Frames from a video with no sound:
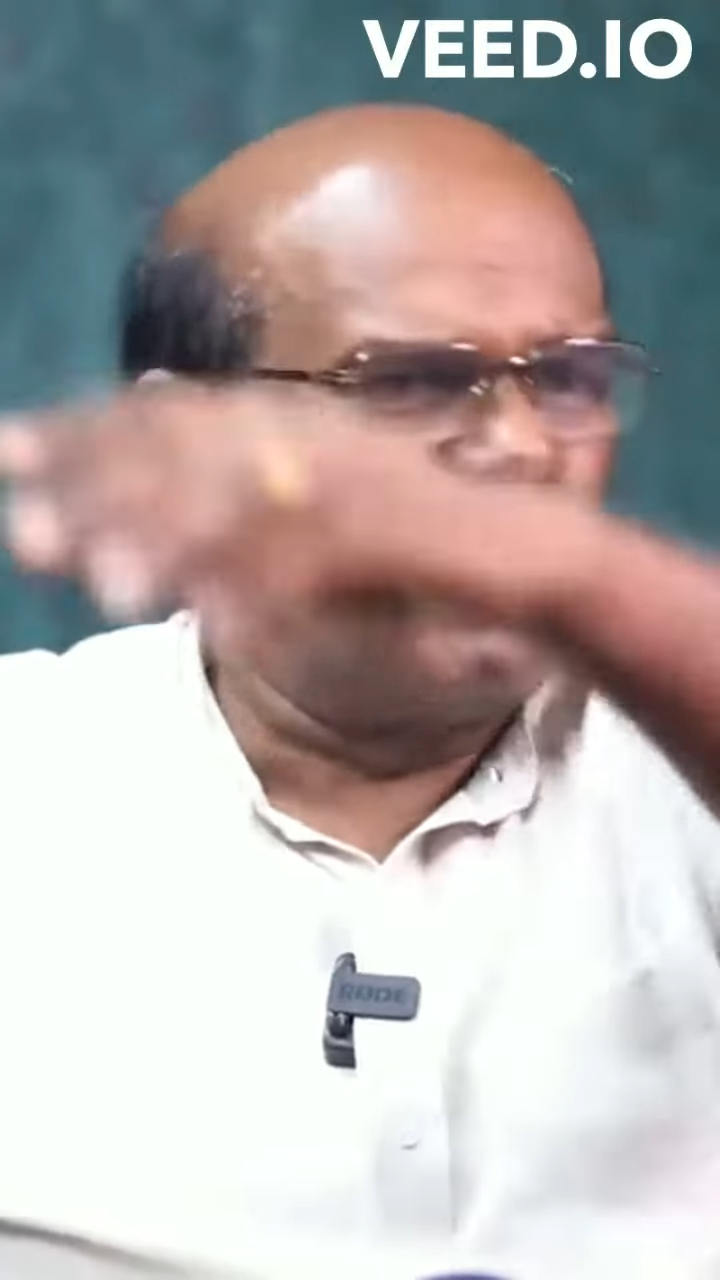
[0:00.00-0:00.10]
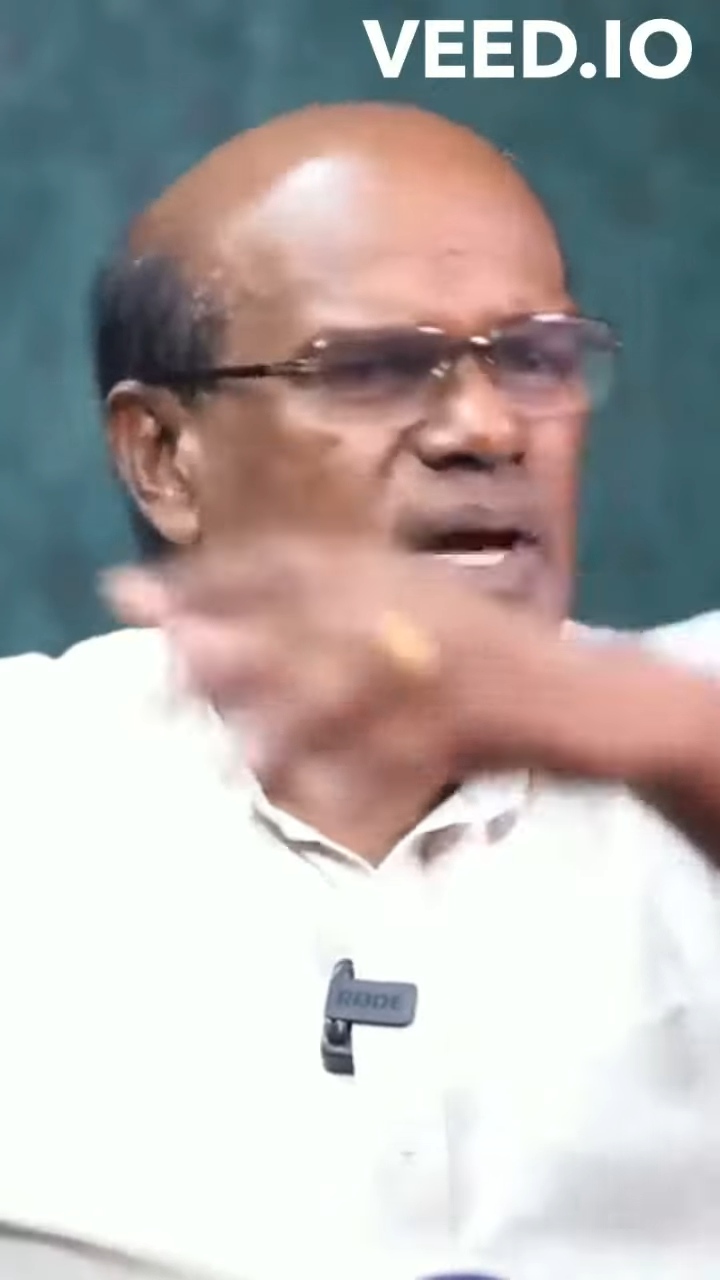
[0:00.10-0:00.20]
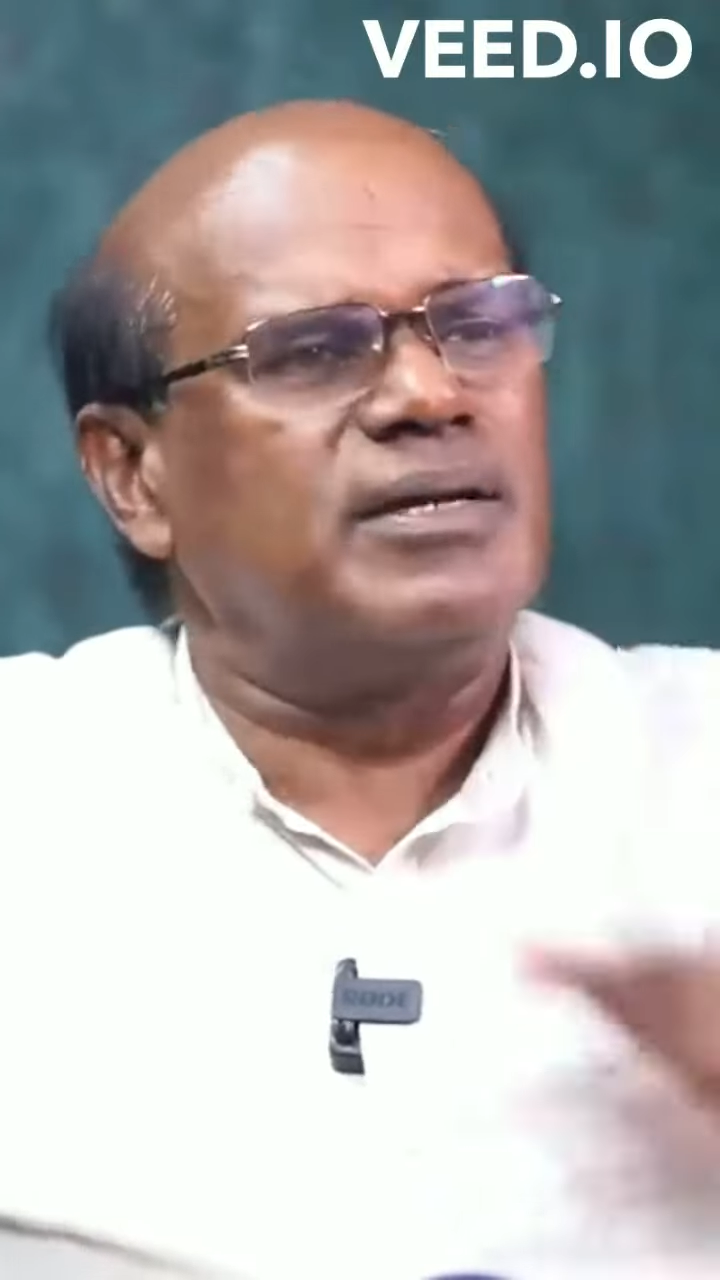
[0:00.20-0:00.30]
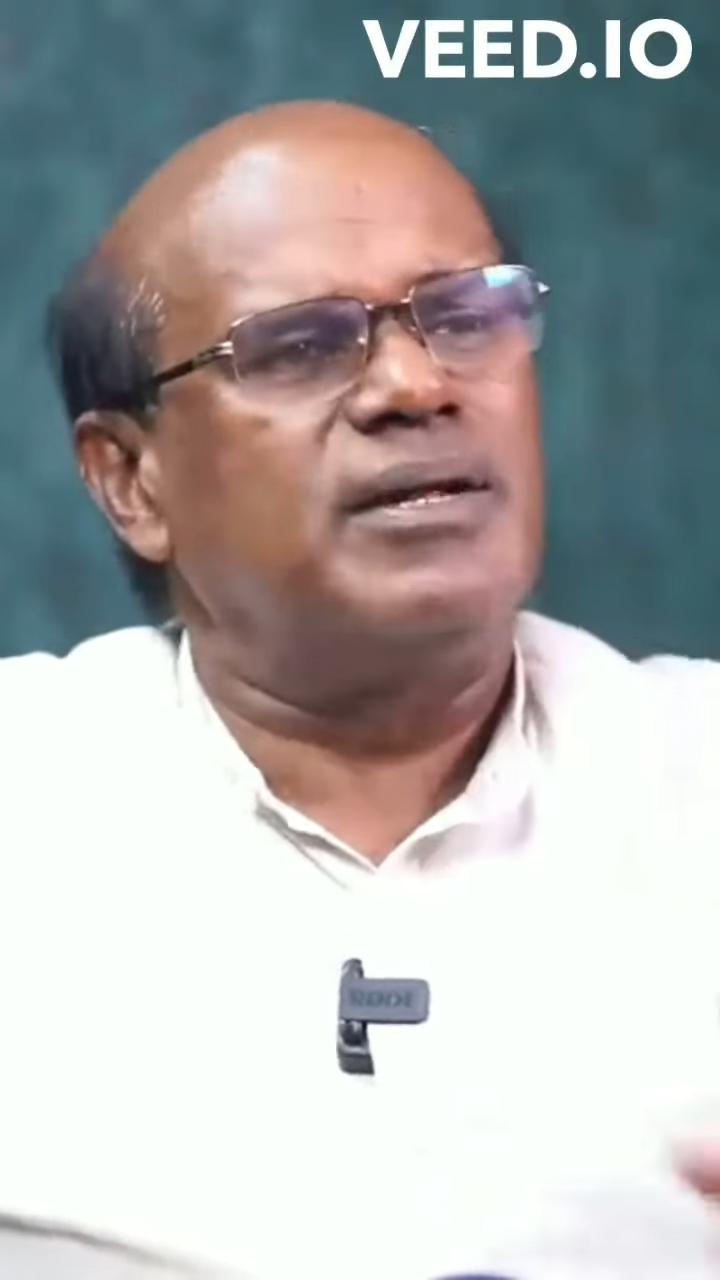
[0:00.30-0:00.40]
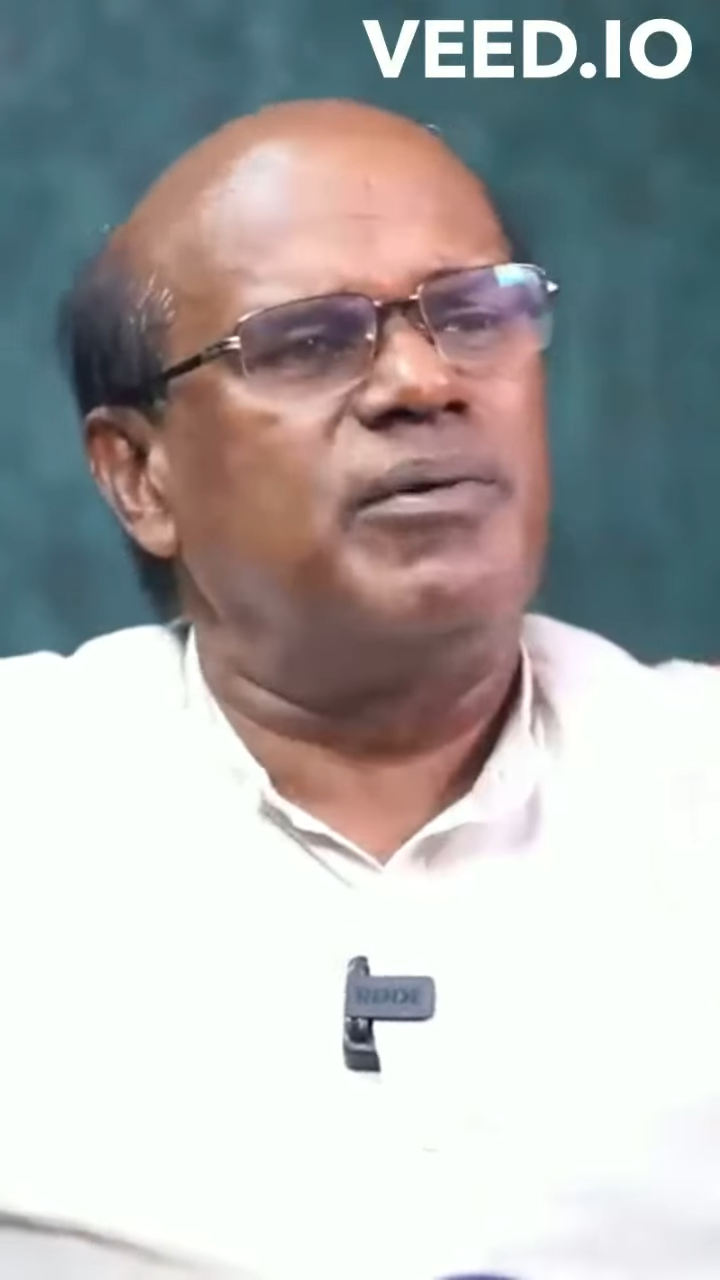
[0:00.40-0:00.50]

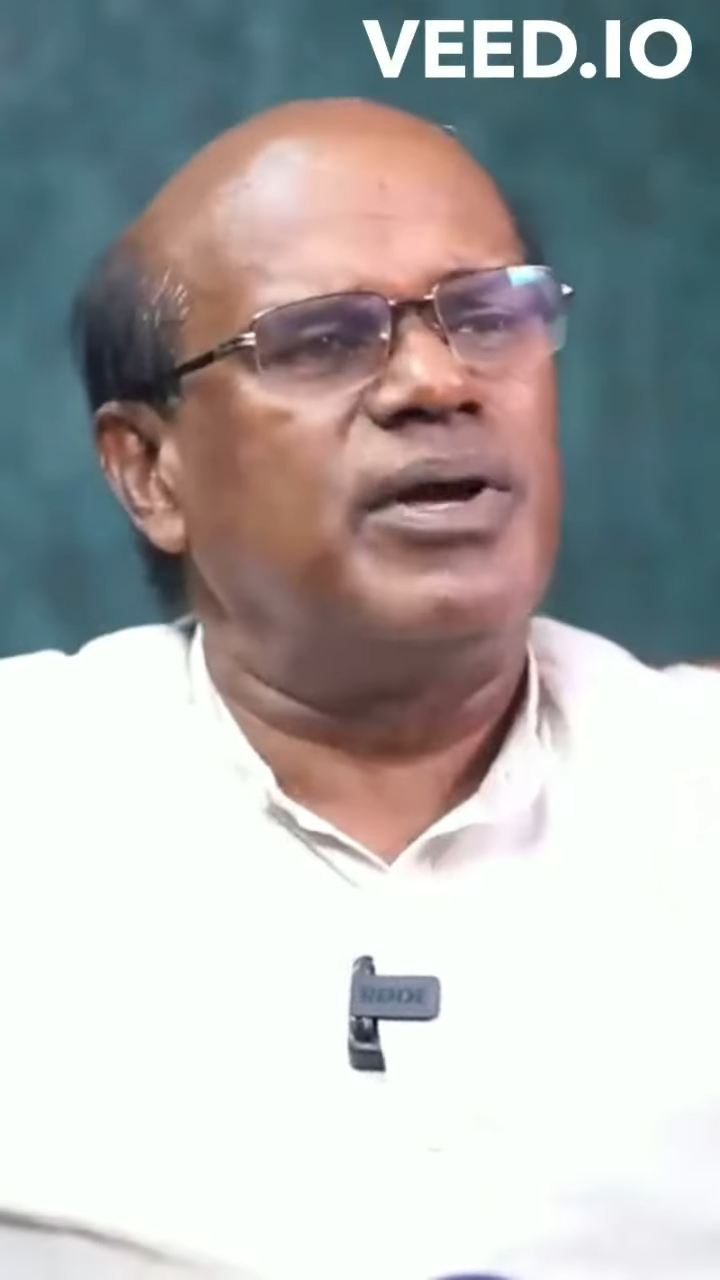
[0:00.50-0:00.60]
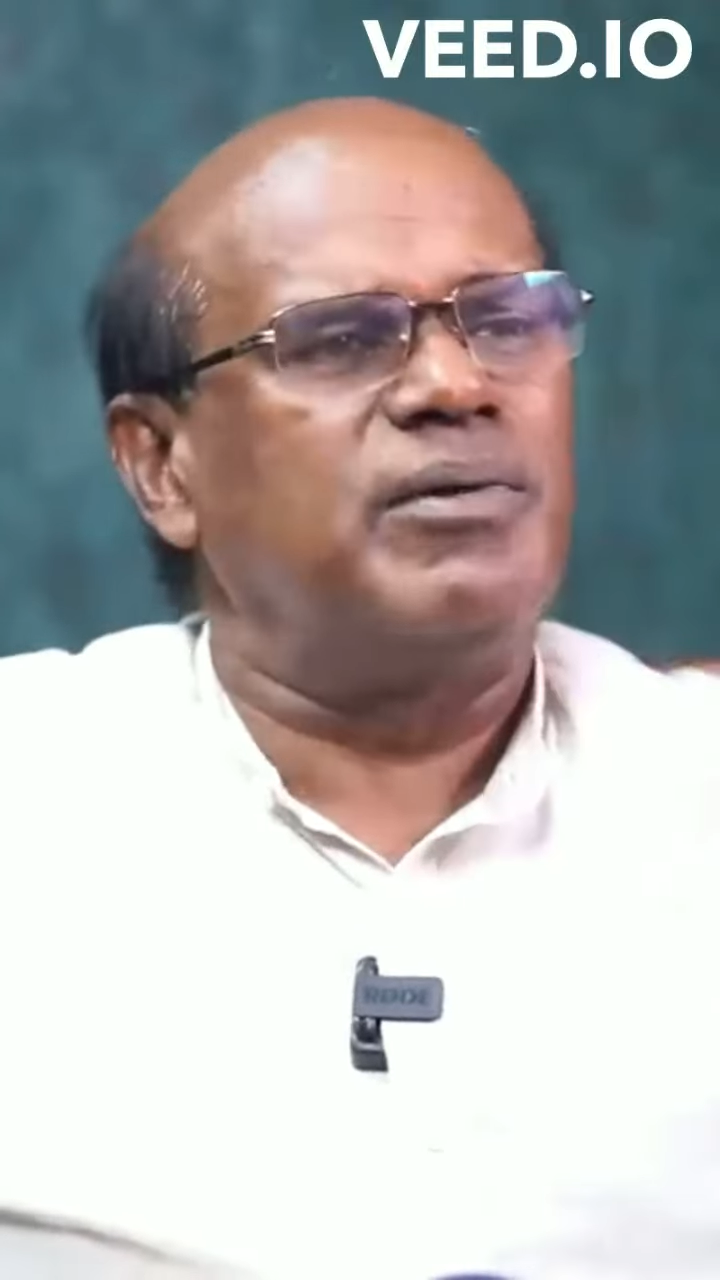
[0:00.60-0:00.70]
மூணாவது தடவை